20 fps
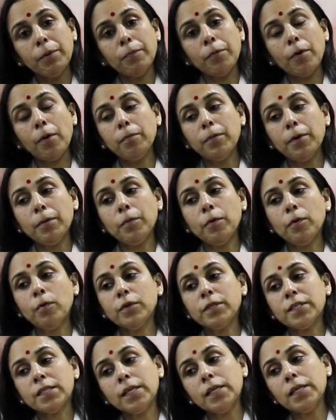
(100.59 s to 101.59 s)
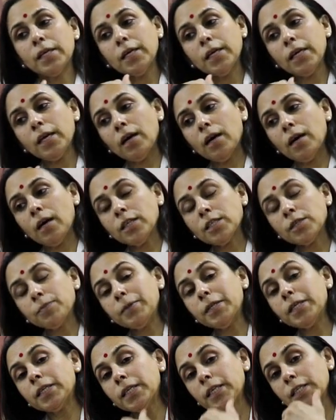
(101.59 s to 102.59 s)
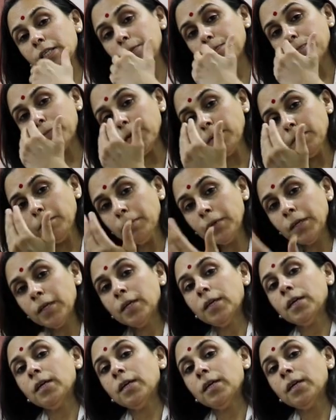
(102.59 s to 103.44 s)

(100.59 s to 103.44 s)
में प्रॉब्लम हो इसलिए हस्बैंड के स्पोम